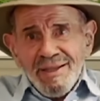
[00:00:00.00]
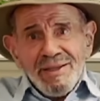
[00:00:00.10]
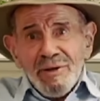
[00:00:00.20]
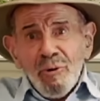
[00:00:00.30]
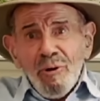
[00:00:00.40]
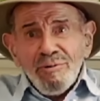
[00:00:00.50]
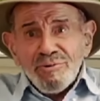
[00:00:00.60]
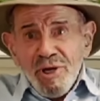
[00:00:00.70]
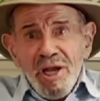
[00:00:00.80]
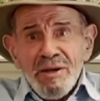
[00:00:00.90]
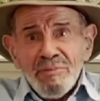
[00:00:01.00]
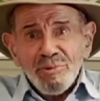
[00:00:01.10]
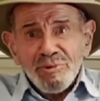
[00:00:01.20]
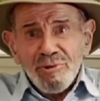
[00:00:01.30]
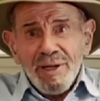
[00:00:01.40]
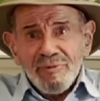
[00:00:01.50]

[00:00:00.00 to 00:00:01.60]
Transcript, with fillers: И везде пробки.